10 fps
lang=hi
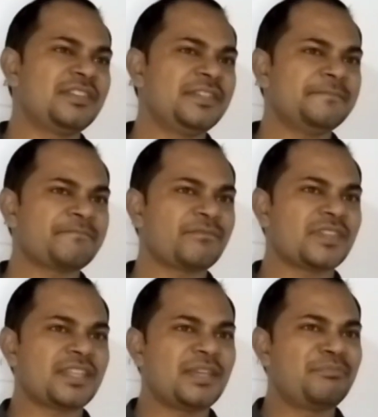के लिए
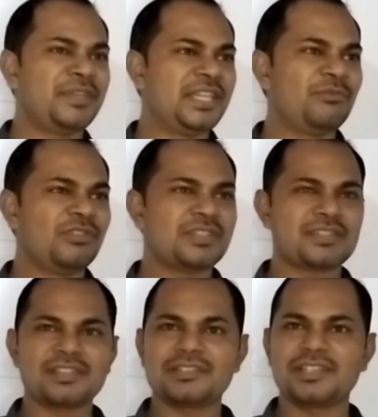क्या मे ही बोला
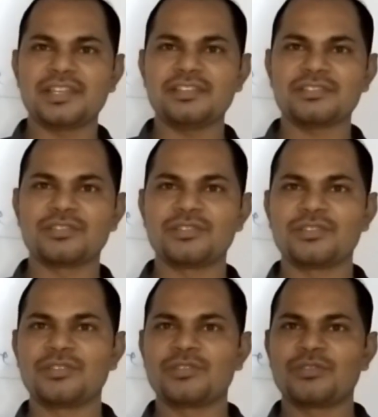जा सकता है
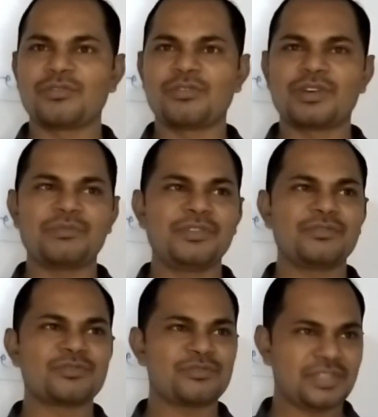और भी
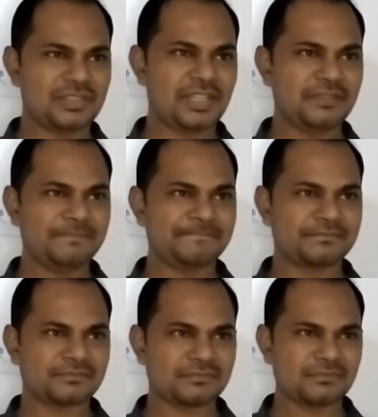कुछ हो सकता है
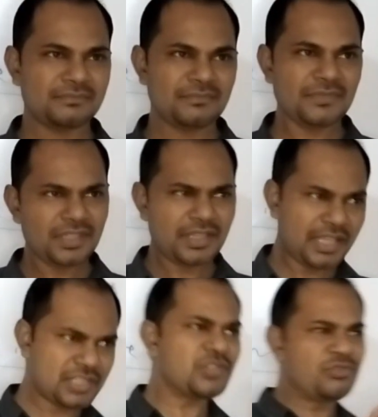
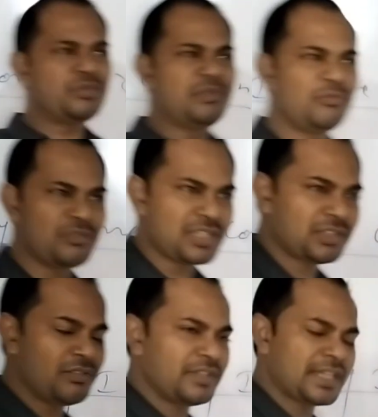एक्सक्यूज़ मी बोल
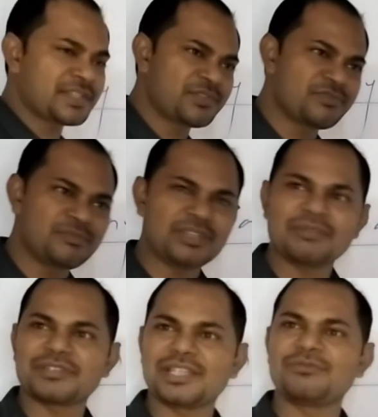सकते हो लेकिन एक्सक्यूज़ मी
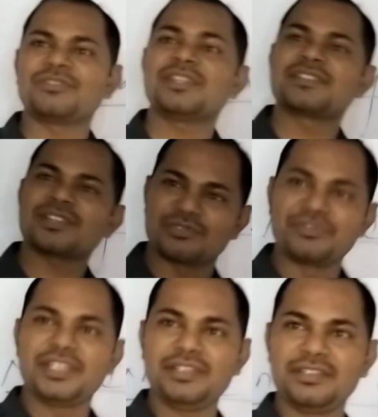का मतलब होता है ज़रा
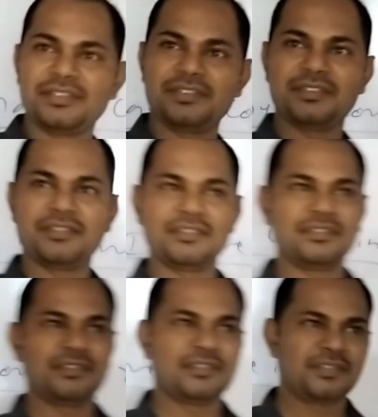सुनिए
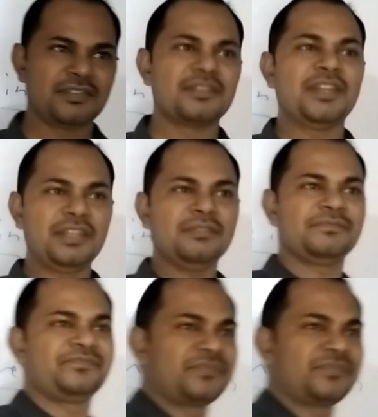है ना